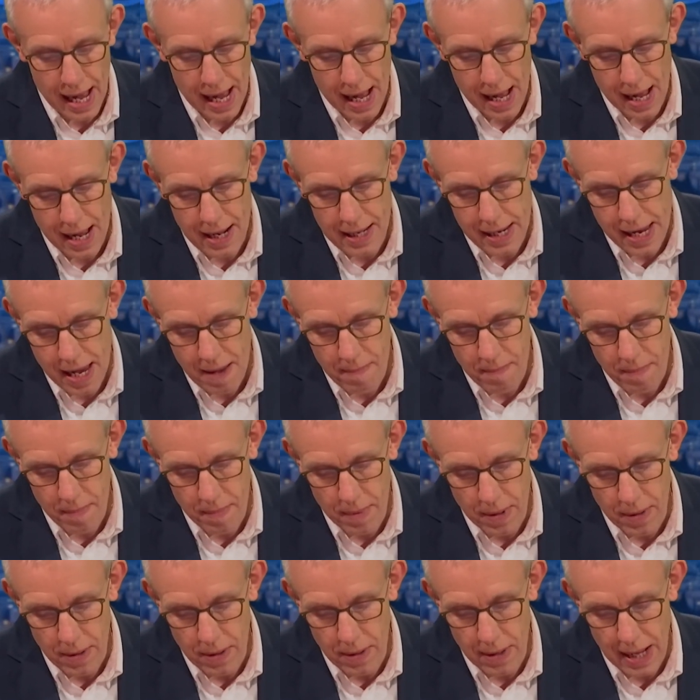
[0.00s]

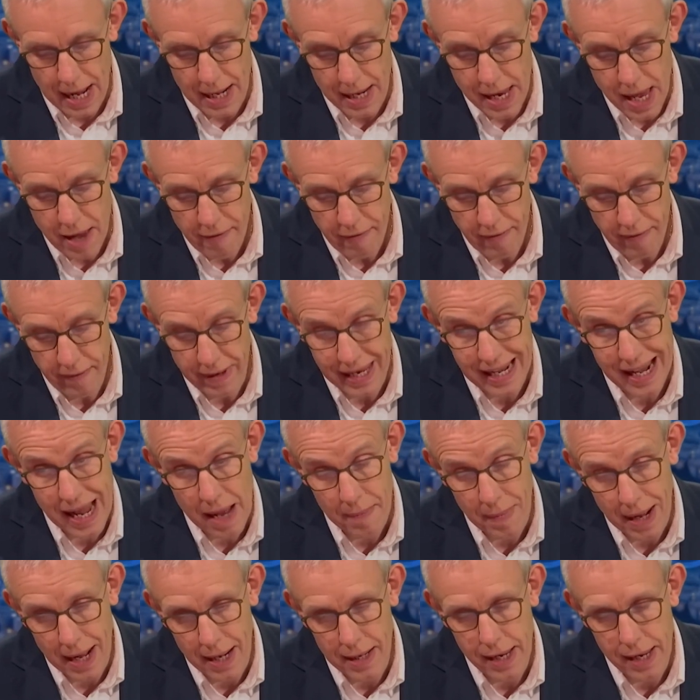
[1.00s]
Aliyev, Ilham